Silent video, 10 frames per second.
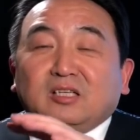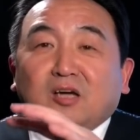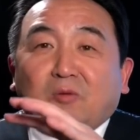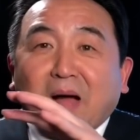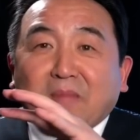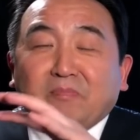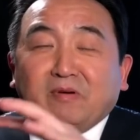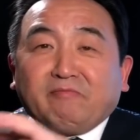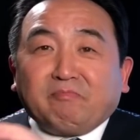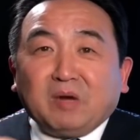要把
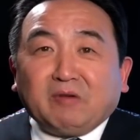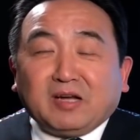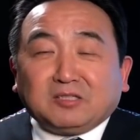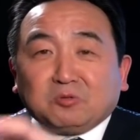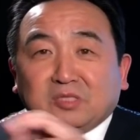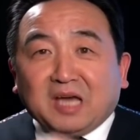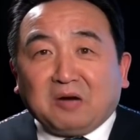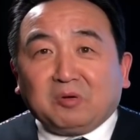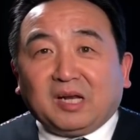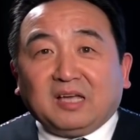孟孟晚舟抢
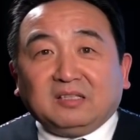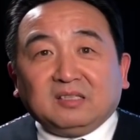回来，